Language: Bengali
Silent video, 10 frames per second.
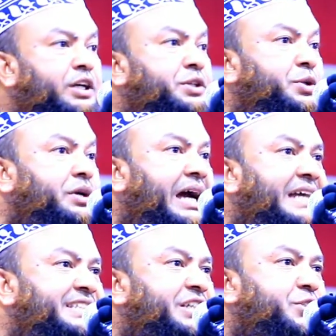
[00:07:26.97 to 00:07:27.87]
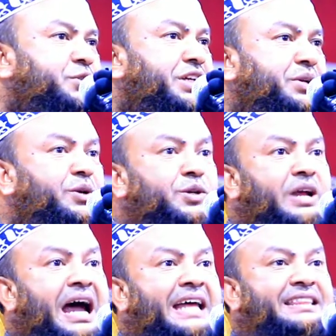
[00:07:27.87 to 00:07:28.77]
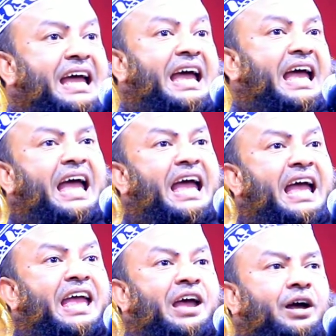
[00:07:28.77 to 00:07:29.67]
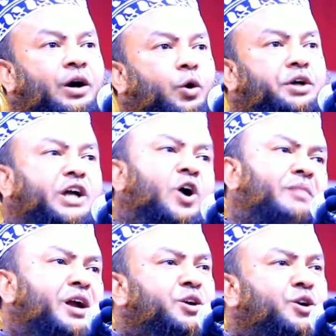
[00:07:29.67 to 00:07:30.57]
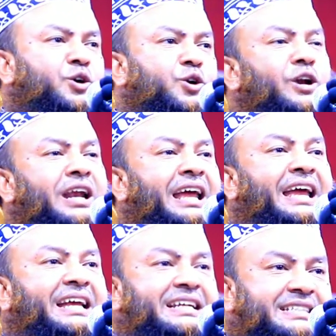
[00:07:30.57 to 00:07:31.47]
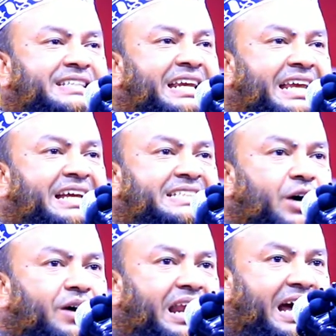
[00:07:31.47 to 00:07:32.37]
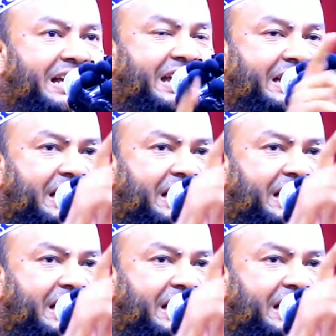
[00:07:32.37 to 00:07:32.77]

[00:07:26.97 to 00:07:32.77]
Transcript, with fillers: কিন্তু কাজী যদি কোনো রায় দেয় ওইটাও মান্য করলে জেলে যাওয়া লাগে